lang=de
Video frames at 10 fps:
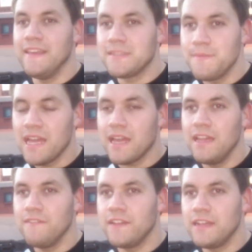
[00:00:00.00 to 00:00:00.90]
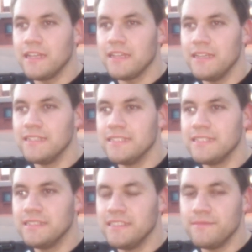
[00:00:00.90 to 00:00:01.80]
Ich merke einfach,
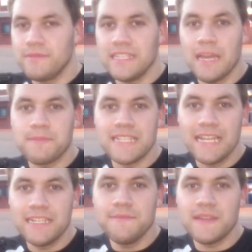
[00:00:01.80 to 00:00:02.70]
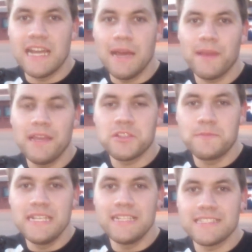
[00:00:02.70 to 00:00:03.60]
äh, ich habe es lange nicht mehr gehabt bei einem
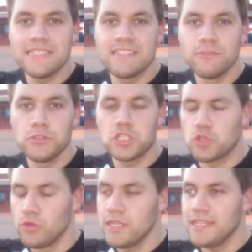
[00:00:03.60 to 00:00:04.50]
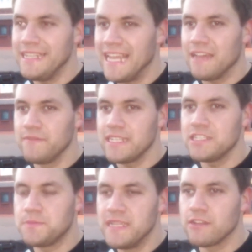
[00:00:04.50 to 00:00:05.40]
Spiel, dass ich so stundenlang
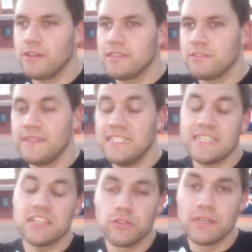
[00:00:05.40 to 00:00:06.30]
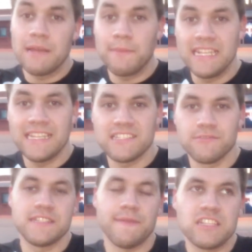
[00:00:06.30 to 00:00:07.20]
wirklich spielen konnte. Und wenn ich sage stundenlang, meine ich jetzt
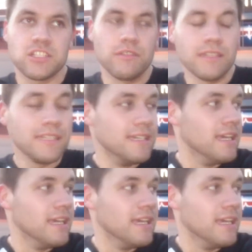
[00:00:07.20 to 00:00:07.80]
so zwei Stunden.